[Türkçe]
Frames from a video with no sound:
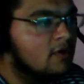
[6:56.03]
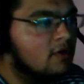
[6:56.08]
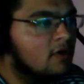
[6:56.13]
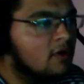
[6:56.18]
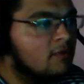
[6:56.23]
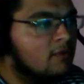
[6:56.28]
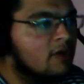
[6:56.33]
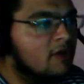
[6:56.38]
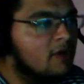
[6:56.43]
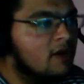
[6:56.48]

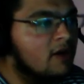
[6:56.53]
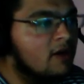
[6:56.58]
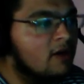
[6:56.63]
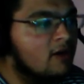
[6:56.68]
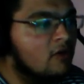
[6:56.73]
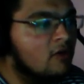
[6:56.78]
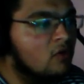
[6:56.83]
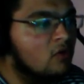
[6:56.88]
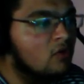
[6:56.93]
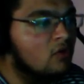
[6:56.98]
Bir ara
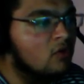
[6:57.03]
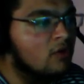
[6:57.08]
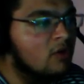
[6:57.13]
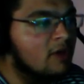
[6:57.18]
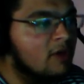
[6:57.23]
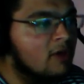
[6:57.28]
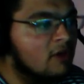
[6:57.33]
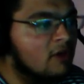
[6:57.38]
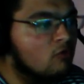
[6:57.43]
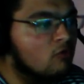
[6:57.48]
Leon
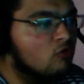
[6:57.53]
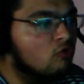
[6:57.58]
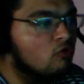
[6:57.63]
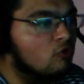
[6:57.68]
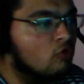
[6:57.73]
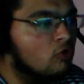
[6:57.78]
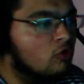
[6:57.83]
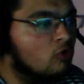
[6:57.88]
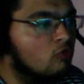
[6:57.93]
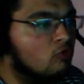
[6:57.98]
oynamayı da
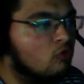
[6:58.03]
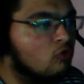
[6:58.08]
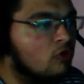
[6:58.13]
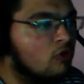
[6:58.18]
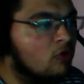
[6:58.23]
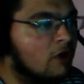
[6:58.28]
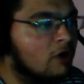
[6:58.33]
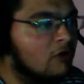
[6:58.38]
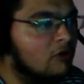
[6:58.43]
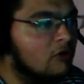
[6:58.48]
düşünüyorum çünkü
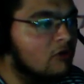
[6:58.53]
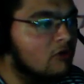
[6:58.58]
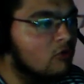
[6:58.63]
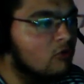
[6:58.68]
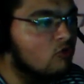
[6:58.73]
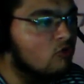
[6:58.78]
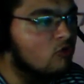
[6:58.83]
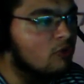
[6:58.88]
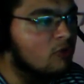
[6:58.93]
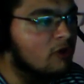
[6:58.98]
Leon'a da
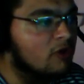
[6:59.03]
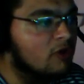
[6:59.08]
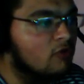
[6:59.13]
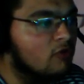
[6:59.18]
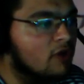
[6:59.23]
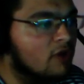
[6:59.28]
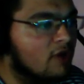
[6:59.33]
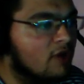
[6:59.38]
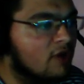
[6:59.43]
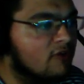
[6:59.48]
hoşuma gidiyor
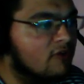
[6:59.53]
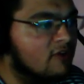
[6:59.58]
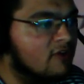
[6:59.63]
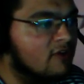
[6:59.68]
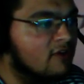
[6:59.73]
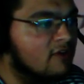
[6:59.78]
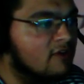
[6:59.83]
gerçekten.